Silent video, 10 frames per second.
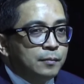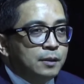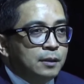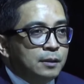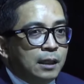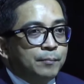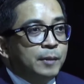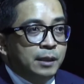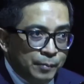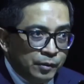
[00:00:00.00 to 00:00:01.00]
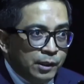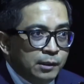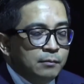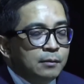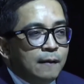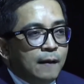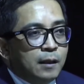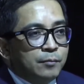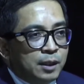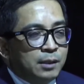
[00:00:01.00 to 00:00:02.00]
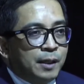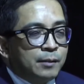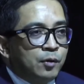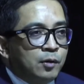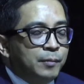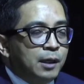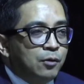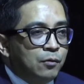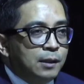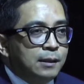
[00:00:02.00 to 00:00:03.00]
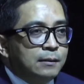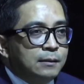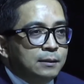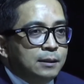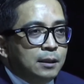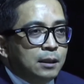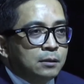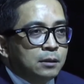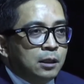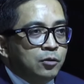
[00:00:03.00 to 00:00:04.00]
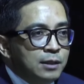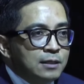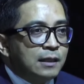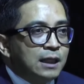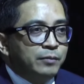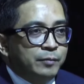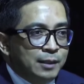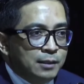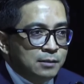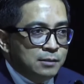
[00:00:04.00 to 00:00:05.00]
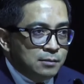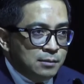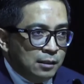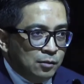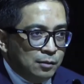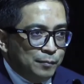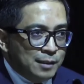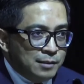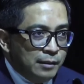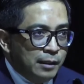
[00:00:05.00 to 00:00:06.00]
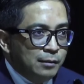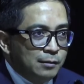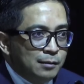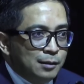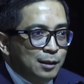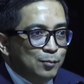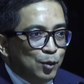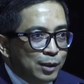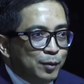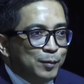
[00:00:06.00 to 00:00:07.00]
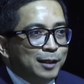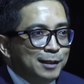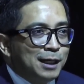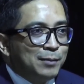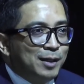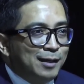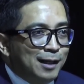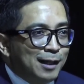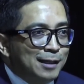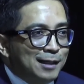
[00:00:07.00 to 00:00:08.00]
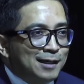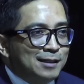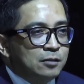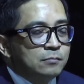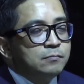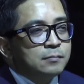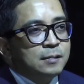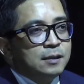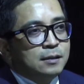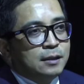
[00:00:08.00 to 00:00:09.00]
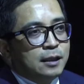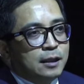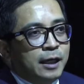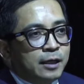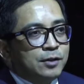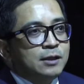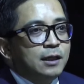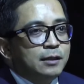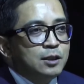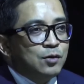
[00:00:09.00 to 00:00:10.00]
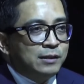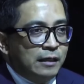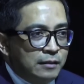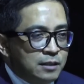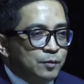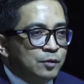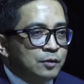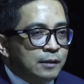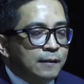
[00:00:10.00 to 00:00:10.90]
dan ini penting bagi parpol bahwa kalau dia salah memilih calon presiden mungkin pemilihnya akan meninggalkan ya kan gitu nah yang ketiga ini soal teknis menurut saya